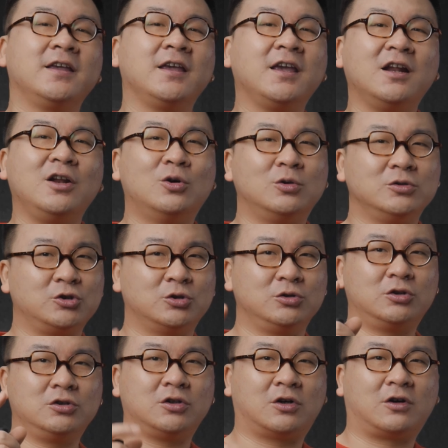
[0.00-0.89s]
一六
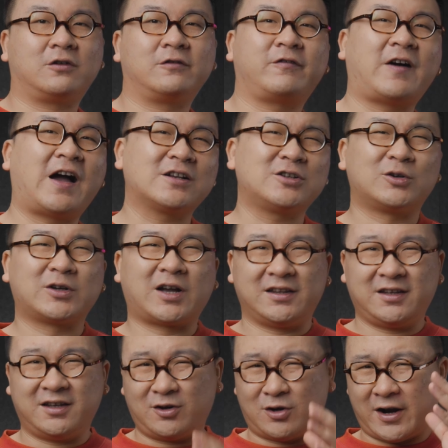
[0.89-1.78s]
九九九发售
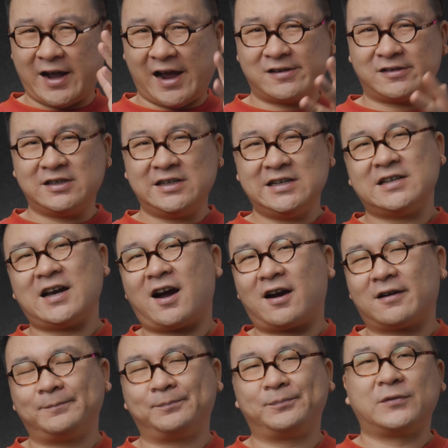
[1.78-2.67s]
肯定也要开始溢价。
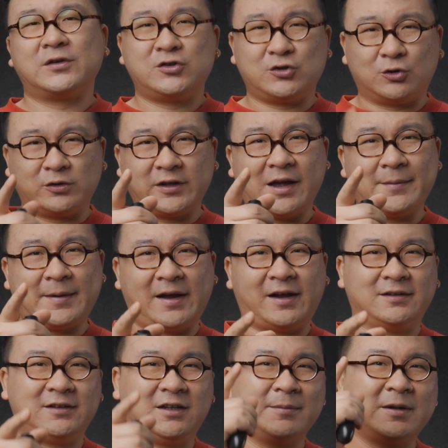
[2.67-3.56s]
韭菜
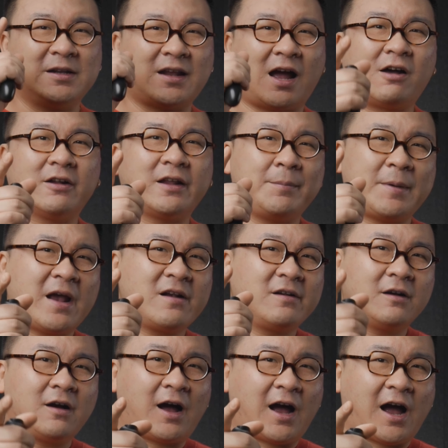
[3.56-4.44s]
们，你们脑袋别
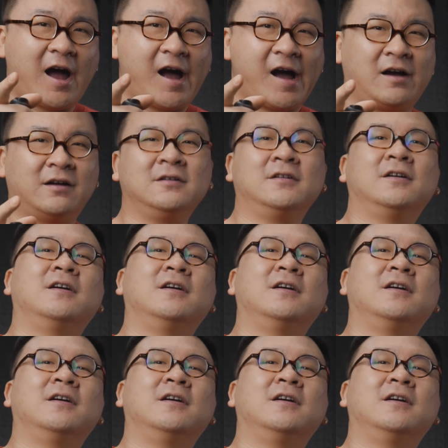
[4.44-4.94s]
热啊！